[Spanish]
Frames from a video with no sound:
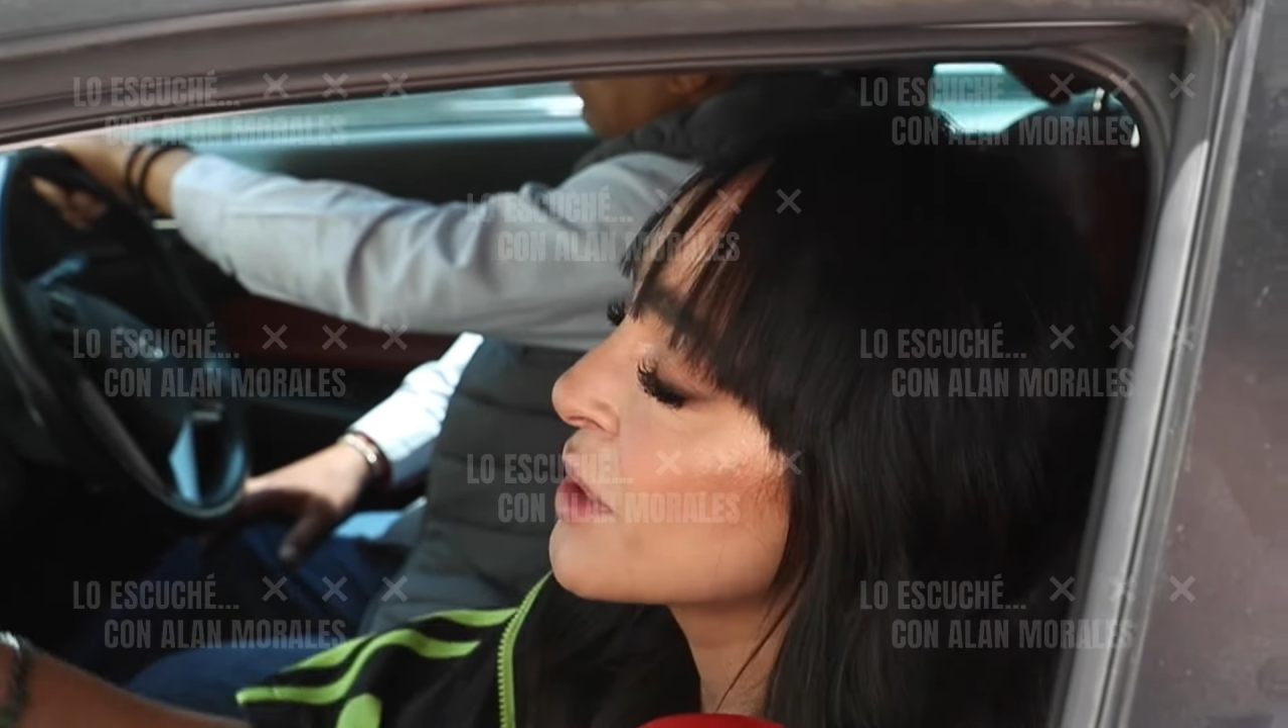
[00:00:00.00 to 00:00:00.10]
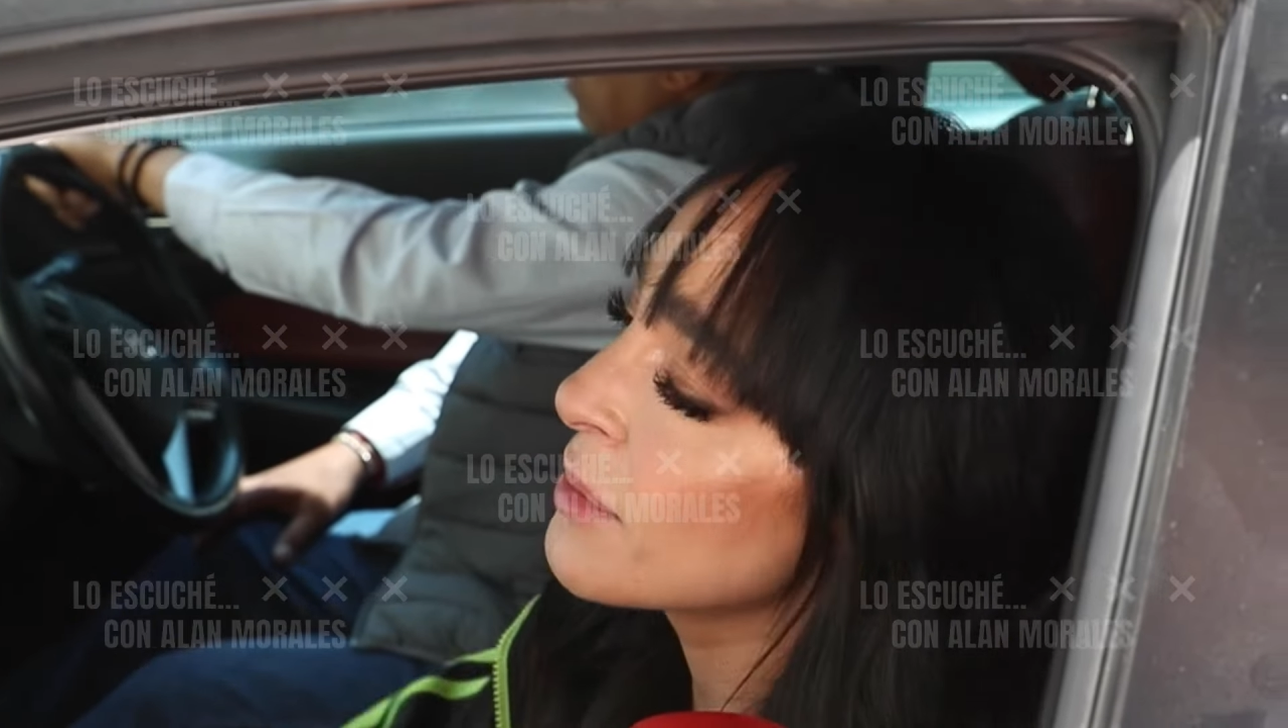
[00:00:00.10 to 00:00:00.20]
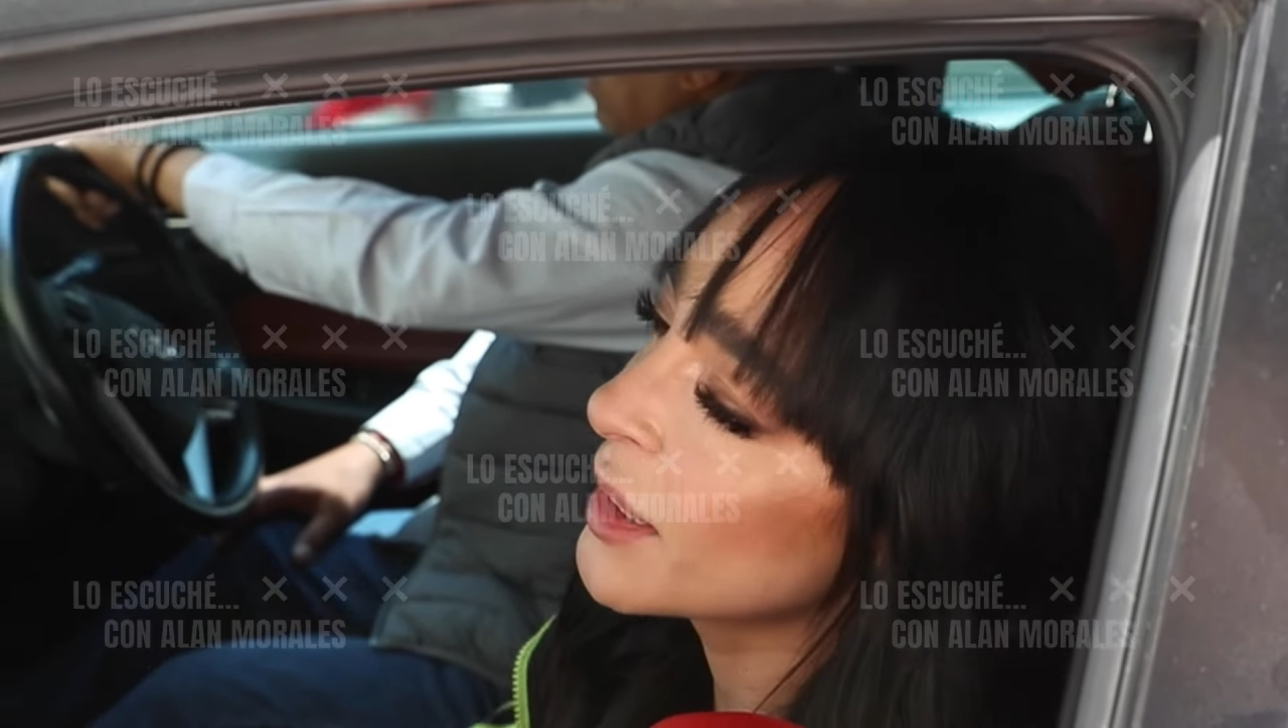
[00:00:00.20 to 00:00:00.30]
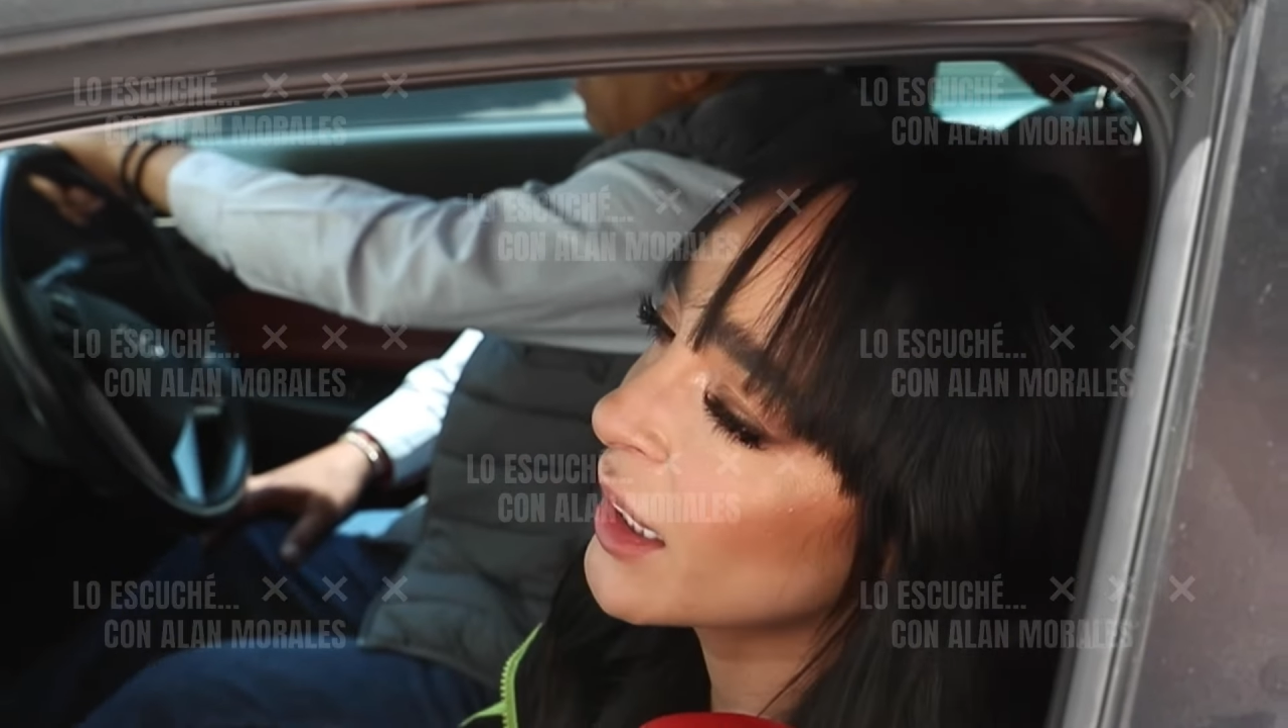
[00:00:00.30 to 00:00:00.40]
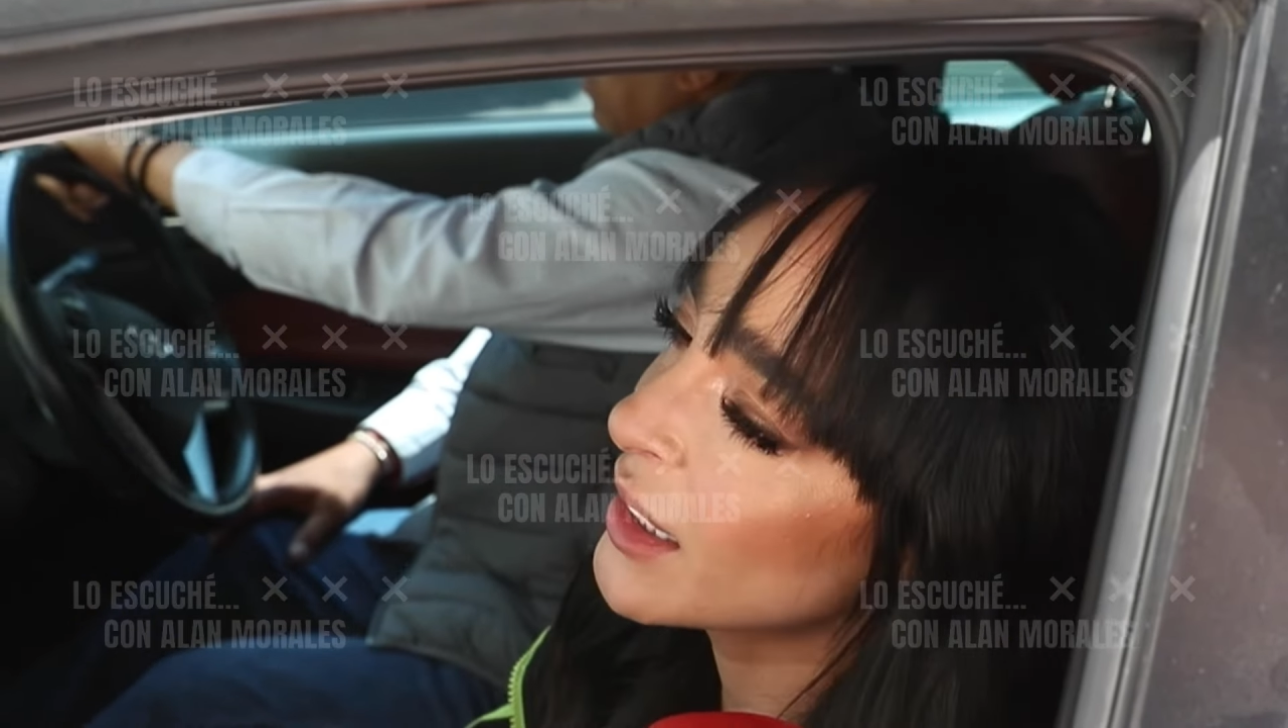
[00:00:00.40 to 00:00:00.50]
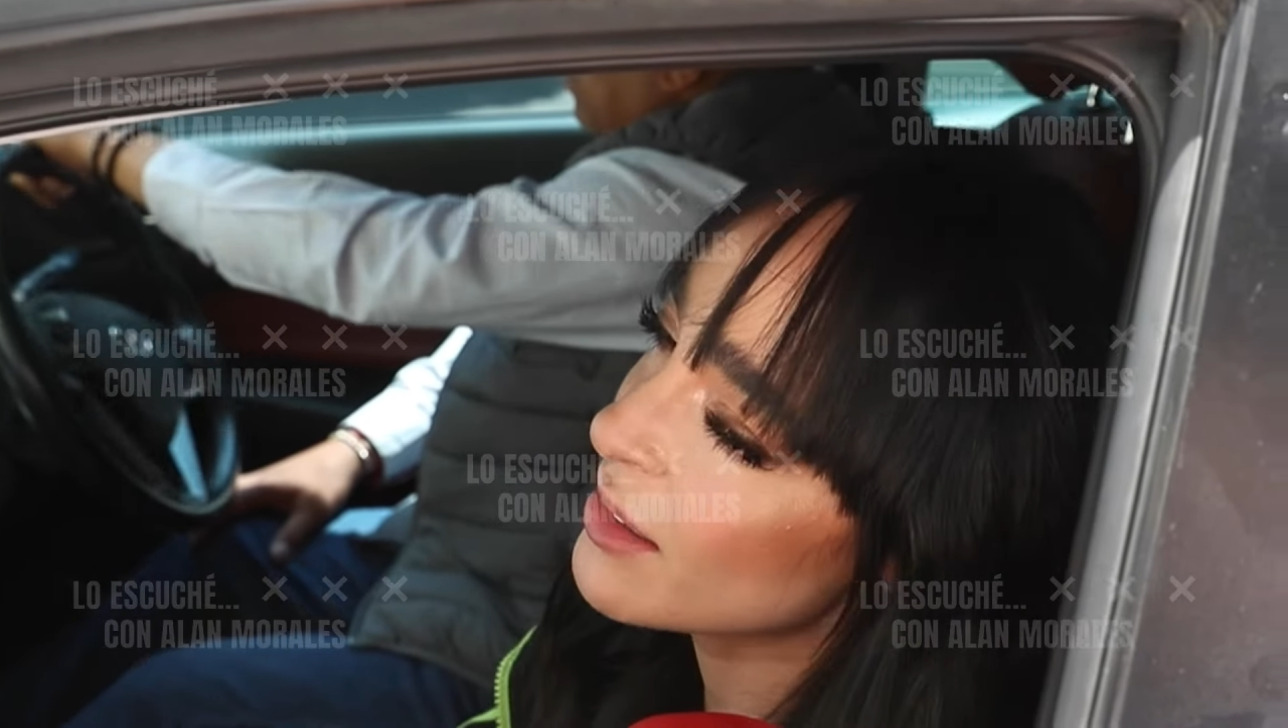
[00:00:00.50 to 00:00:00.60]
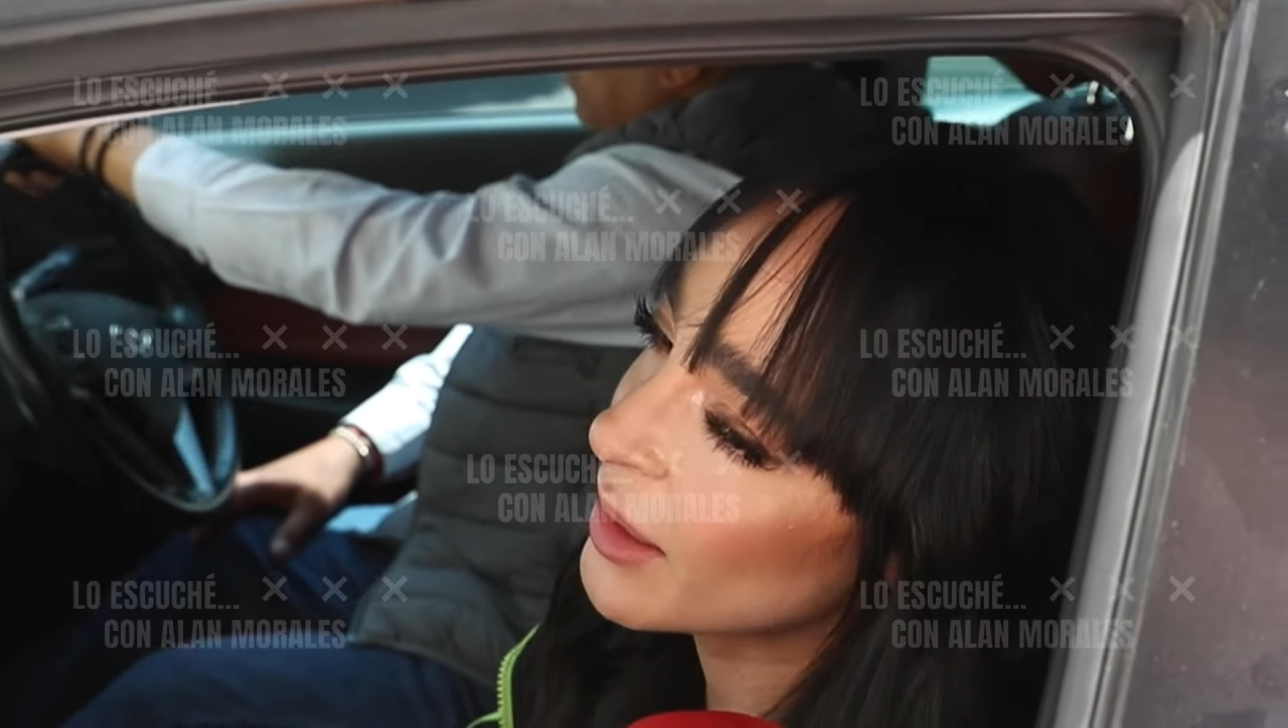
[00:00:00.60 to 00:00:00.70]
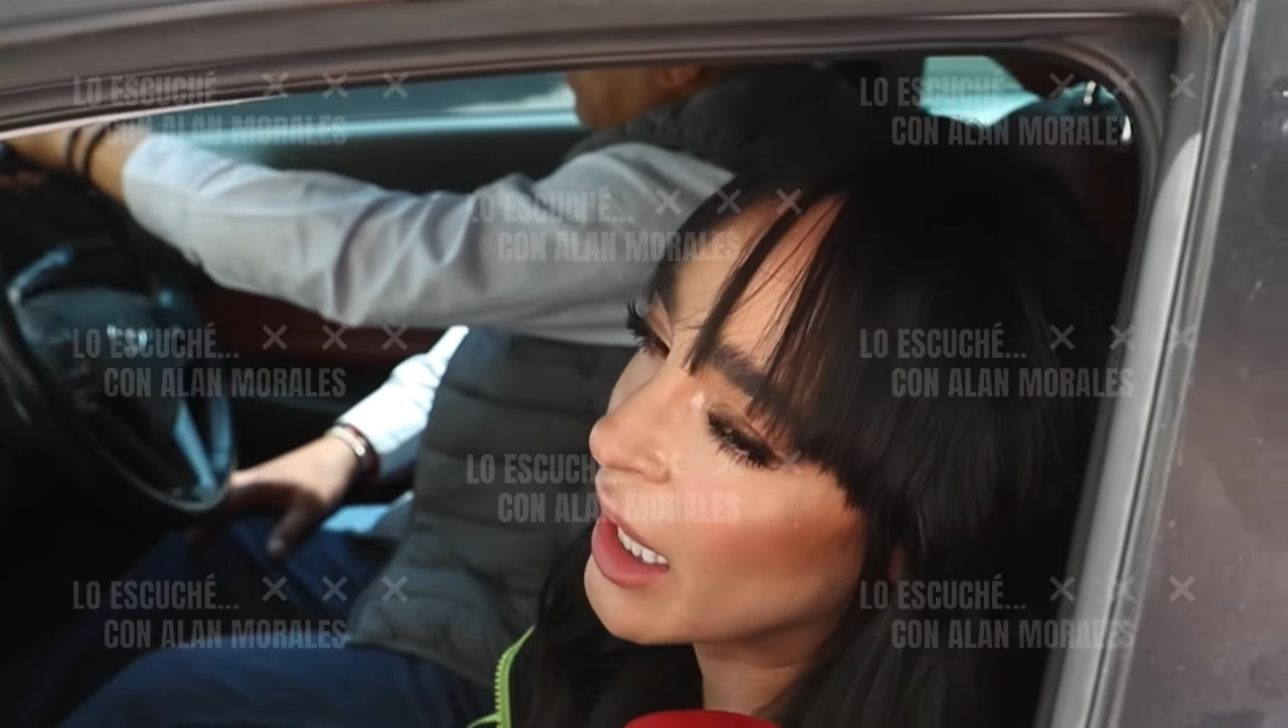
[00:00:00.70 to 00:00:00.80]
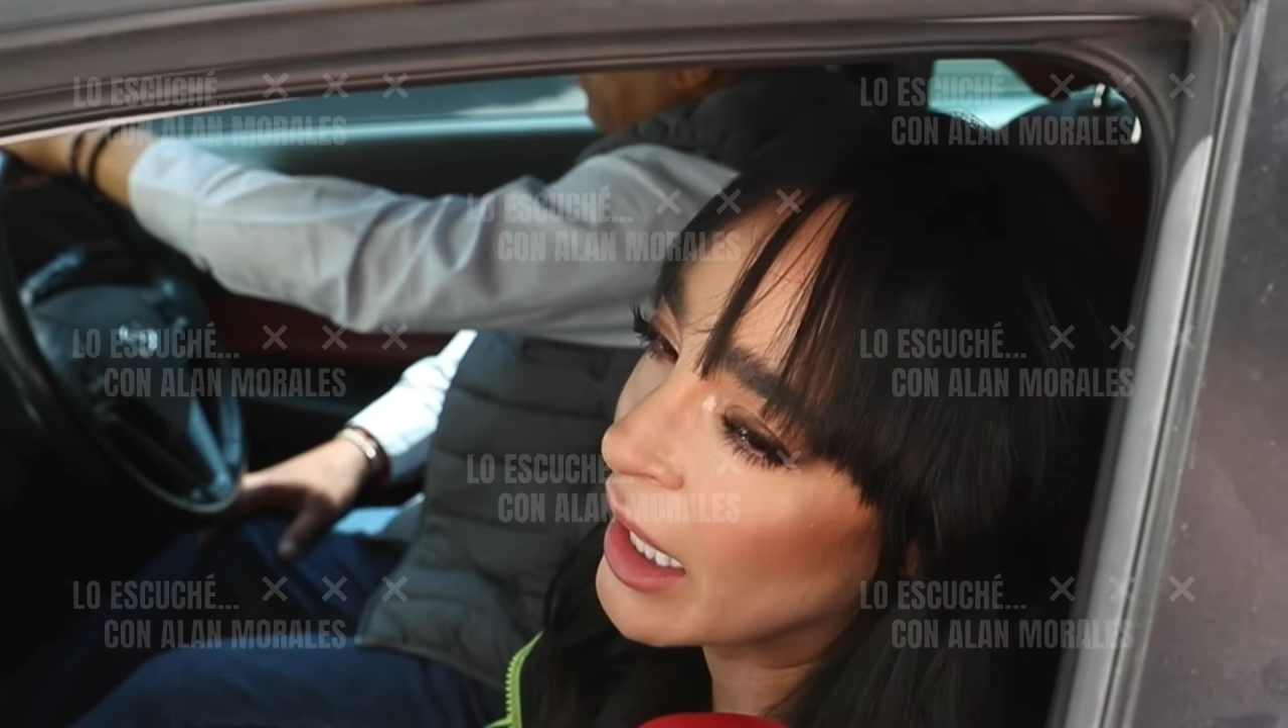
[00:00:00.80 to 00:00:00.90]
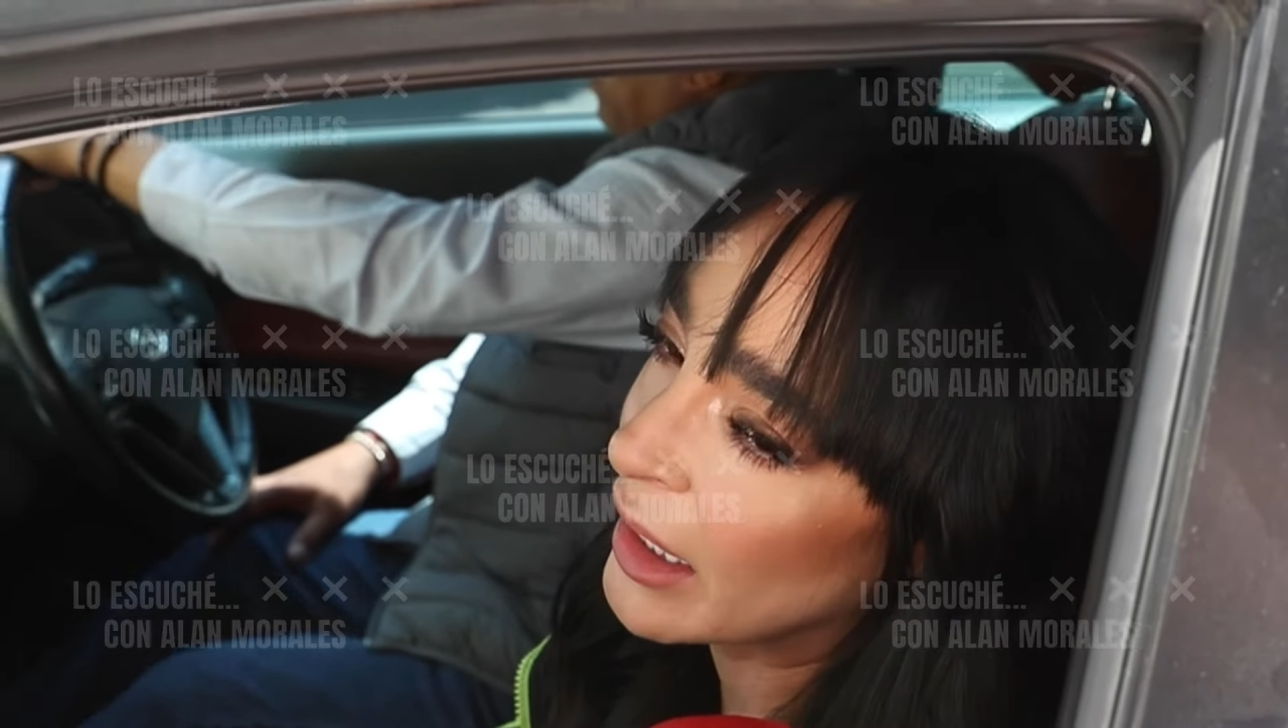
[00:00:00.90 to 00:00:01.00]
límite que es como,
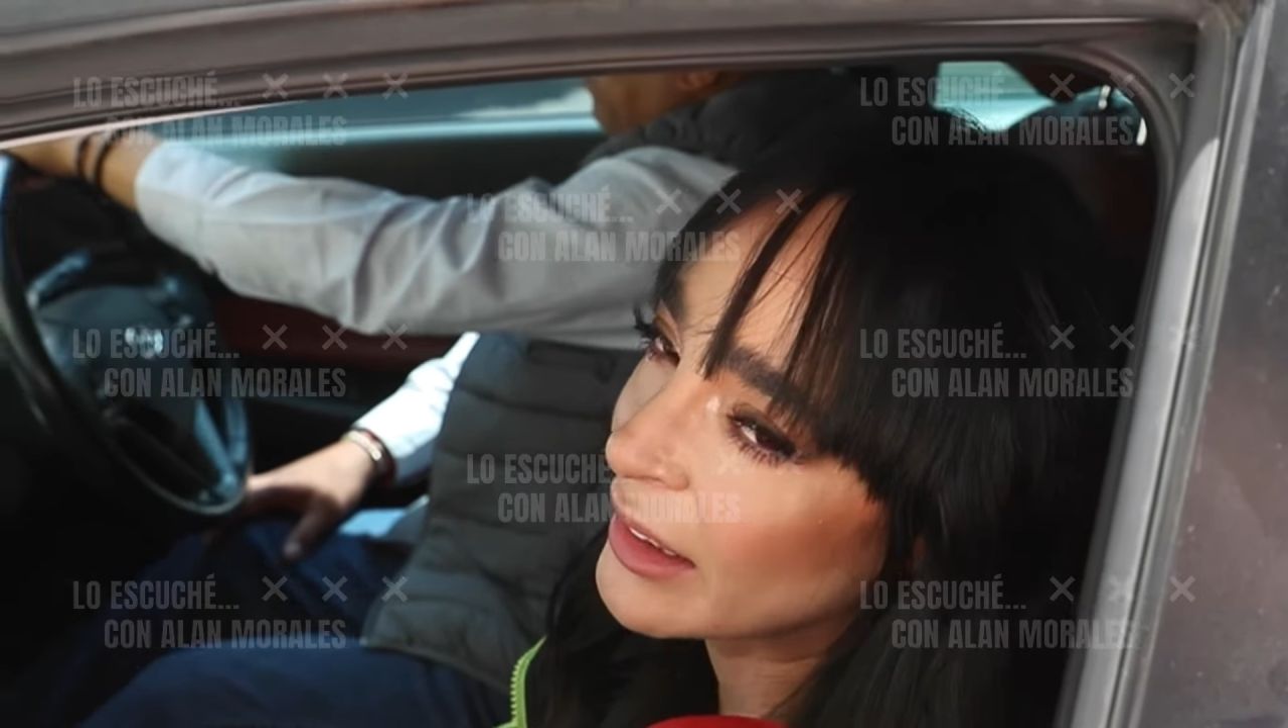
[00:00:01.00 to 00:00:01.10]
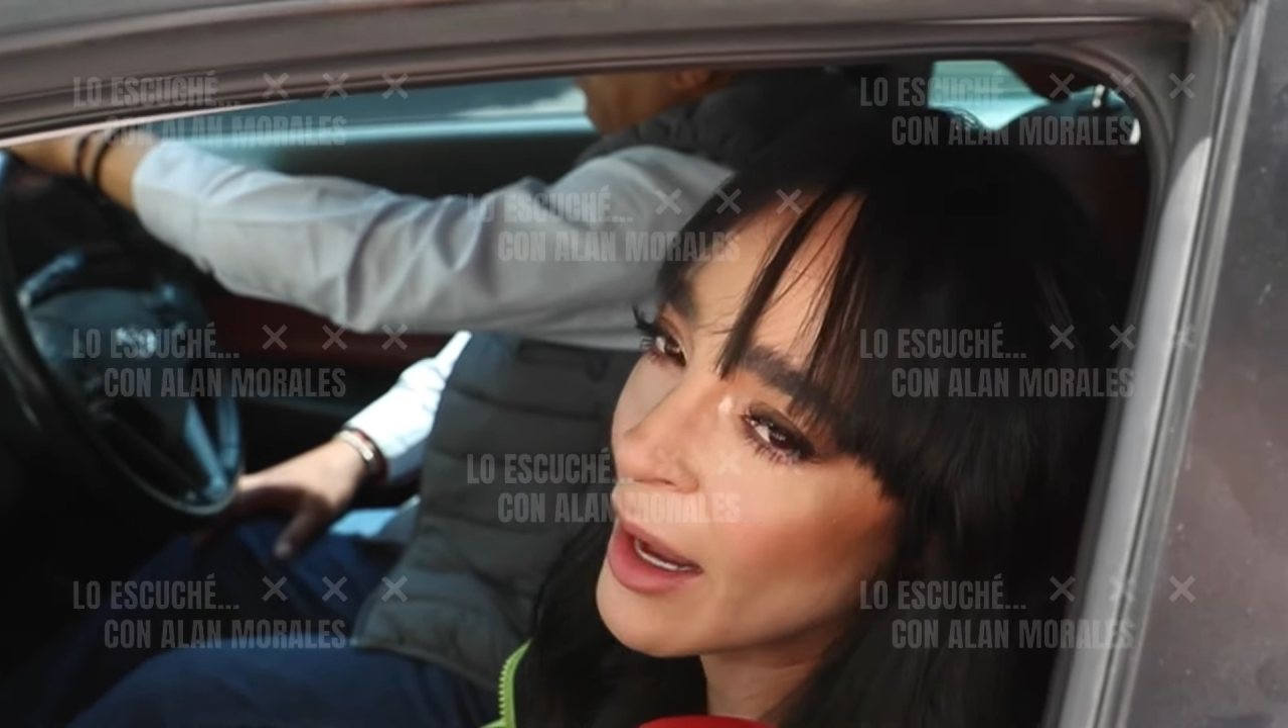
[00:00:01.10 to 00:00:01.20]
ah,